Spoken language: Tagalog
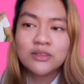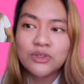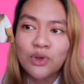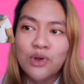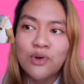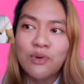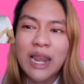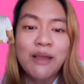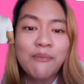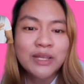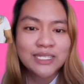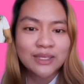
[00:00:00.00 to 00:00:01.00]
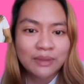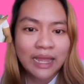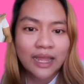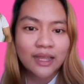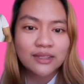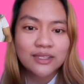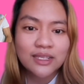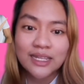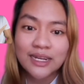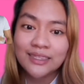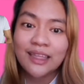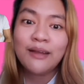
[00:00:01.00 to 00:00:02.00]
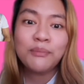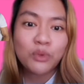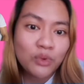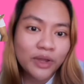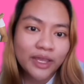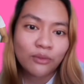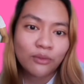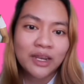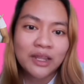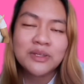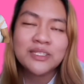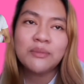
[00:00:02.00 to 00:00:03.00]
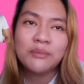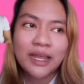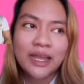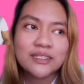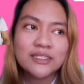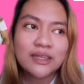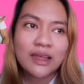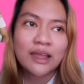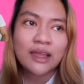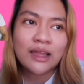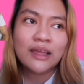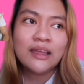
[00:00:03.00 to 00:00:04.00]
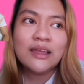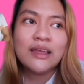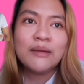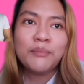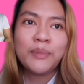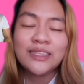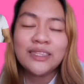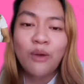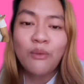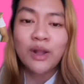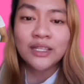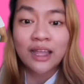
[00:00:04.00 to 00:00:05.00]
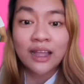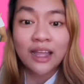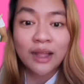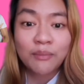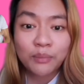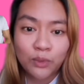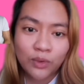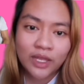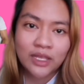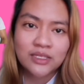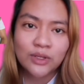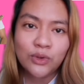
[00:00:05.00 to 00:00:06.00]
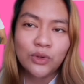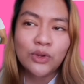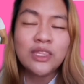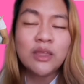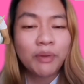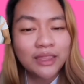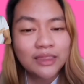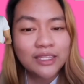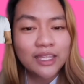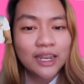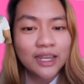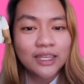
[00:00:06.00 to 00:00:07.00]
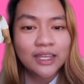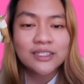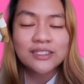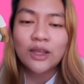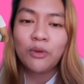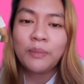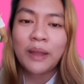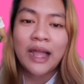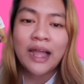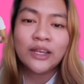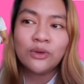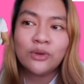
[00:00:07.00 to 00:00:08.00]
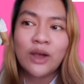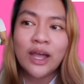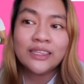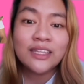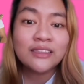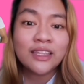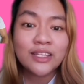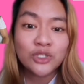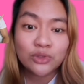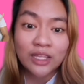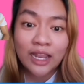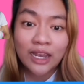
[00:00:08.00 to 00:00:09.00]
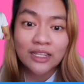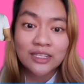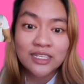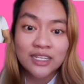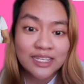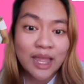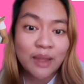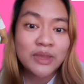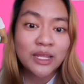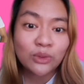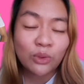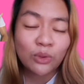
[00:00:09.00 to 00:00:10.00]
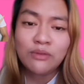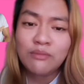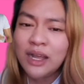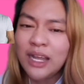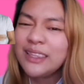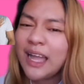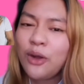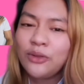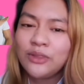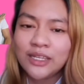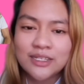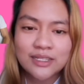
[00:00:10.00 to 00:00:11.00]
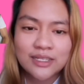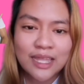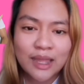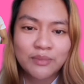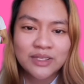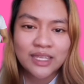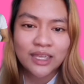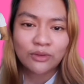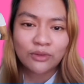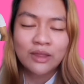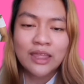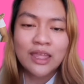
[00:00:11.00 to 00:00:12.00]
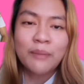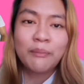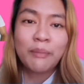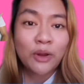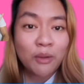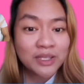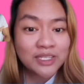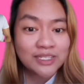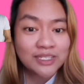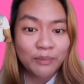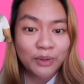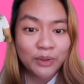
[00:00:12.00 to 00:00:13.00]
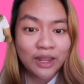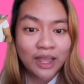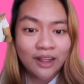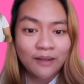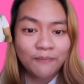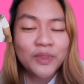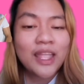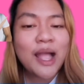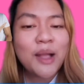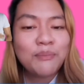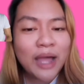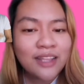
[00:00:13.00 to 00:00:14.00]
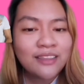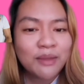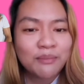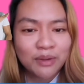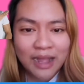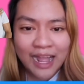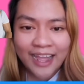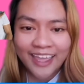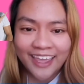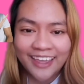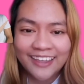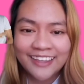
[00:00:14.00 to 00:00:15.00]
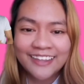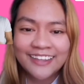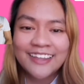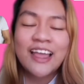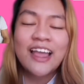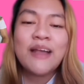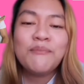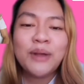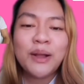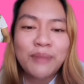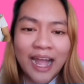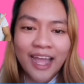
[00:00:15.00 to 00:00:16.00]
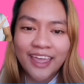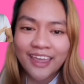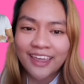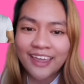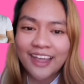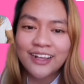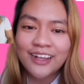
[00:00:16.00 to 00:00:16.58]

So, walang masama sa salitang puke. Walang masama sa pagtawag ng kakampuke. Siguro depende na lang yan sa kung paano at intentional na sinasabi ito ng mga tao na nagsasabi sa inyo. Pero ang masasabi ko lang, abante babae, babae